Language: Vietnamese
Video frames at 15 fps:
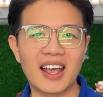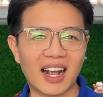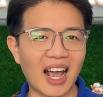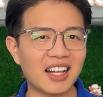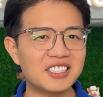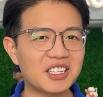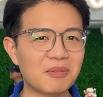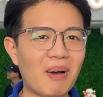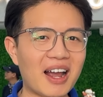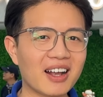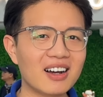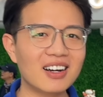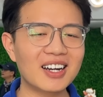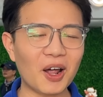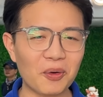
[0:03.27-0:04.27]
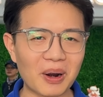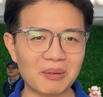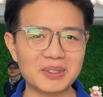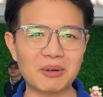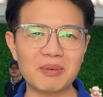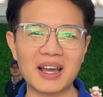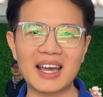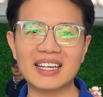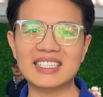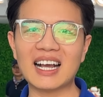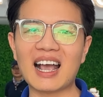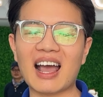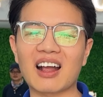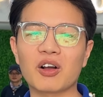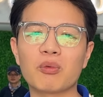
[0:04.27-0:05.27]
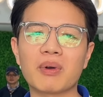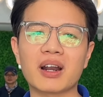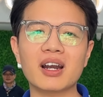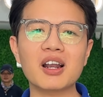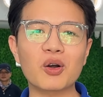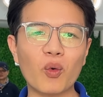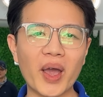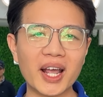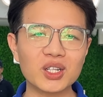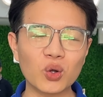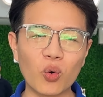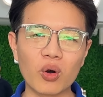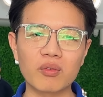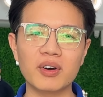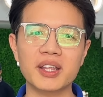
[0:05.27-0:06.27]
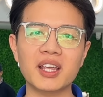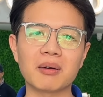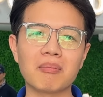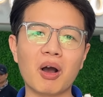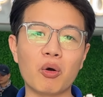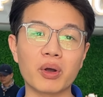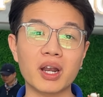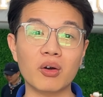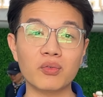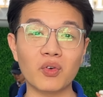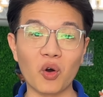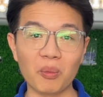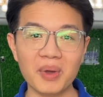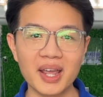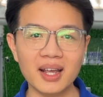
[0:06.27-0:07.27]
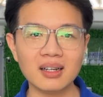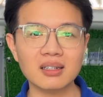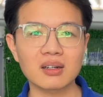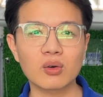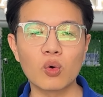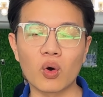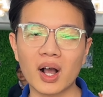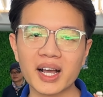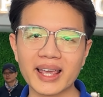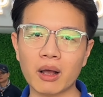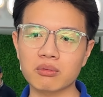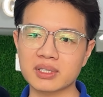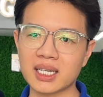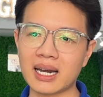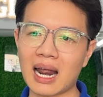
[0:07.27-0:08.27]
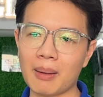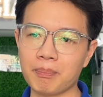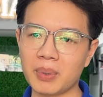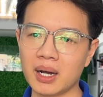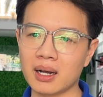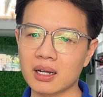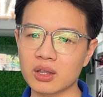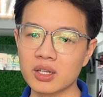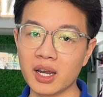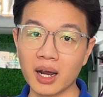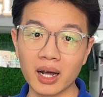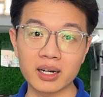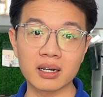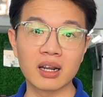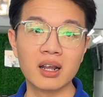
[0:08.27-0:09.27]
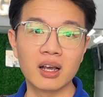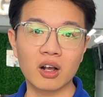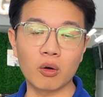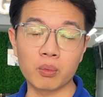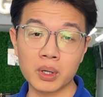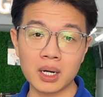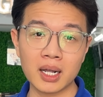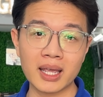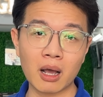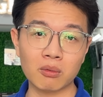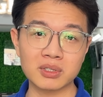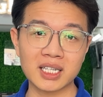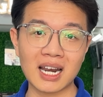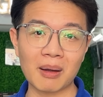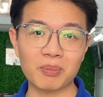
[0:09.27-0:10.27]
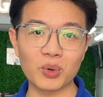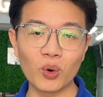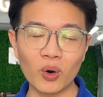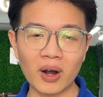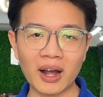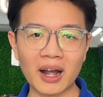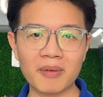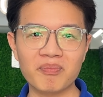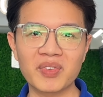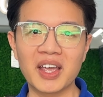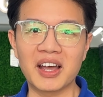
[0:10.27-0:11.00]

Các anh chị biker lâu năm trong nghề chắc hẳn cũng đã rất là quen thuộc với những mẫu vi động phổ biến của các dòng xe đạp à, địa hình cũng như là dòng xe đạp đua ha.